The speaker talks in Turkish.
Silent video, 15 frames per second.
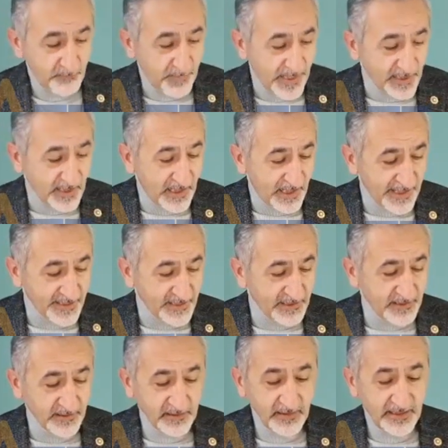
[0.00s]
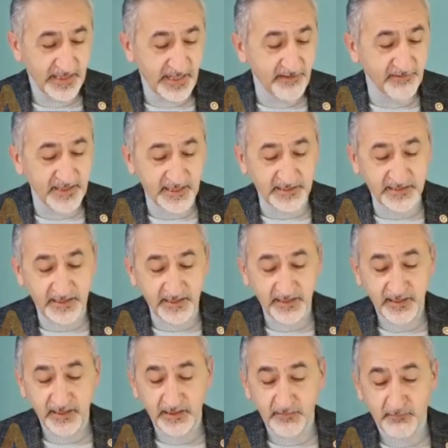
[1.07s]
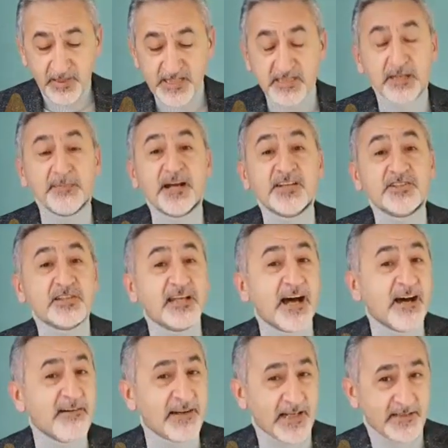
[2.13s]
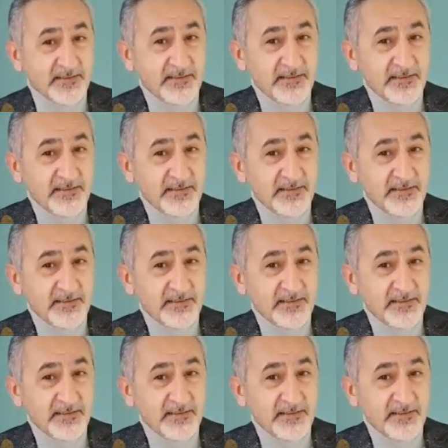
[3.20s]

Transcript: Bak aynı evrakta başka bir aşı daha var.